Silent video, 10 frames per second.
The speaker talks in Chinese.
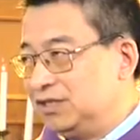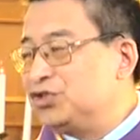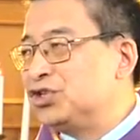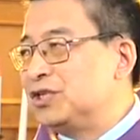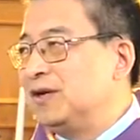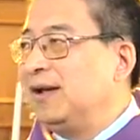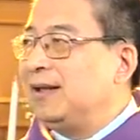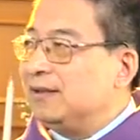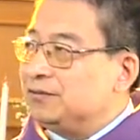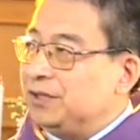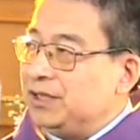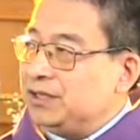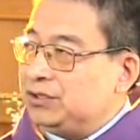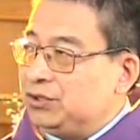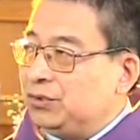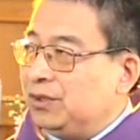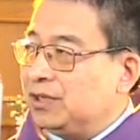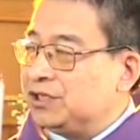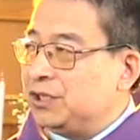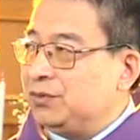移植。所以旧约
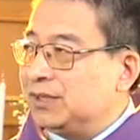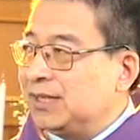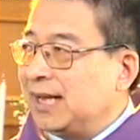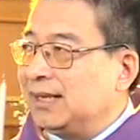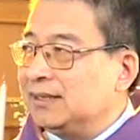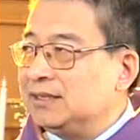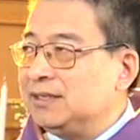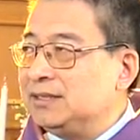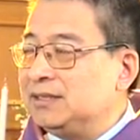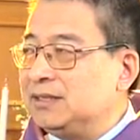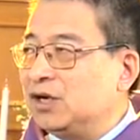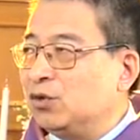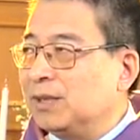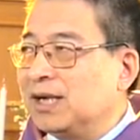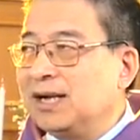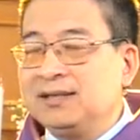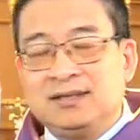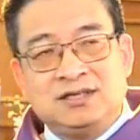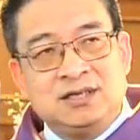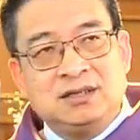和新约大量的信息，让我们看
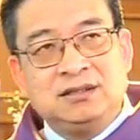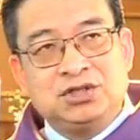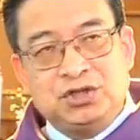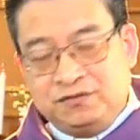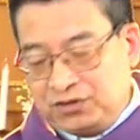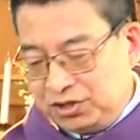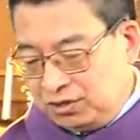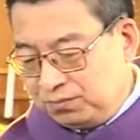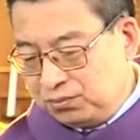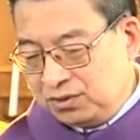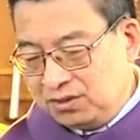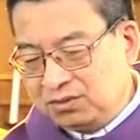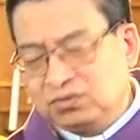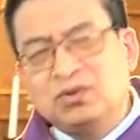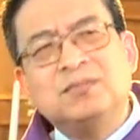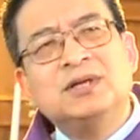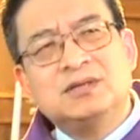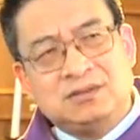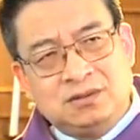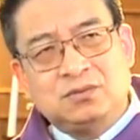见上帝侍奉这个葡萄有多么
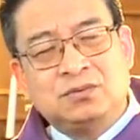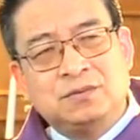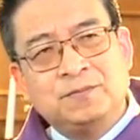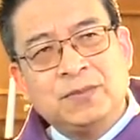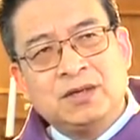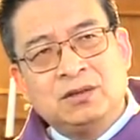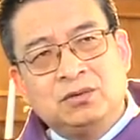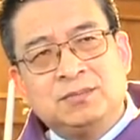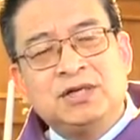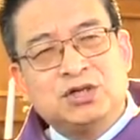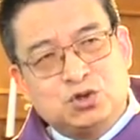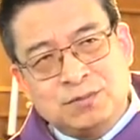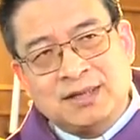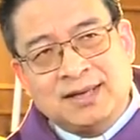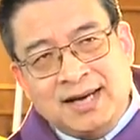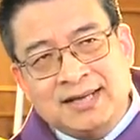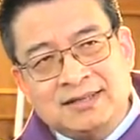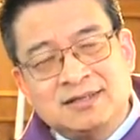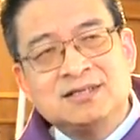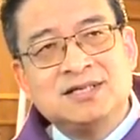的辛苦，多么的充满了爱
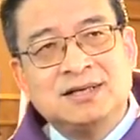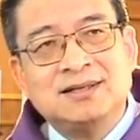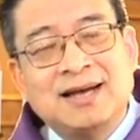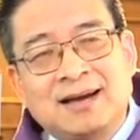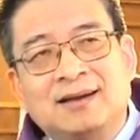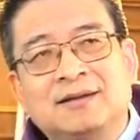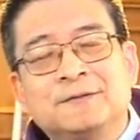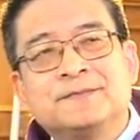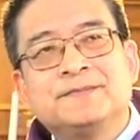心和忍耐。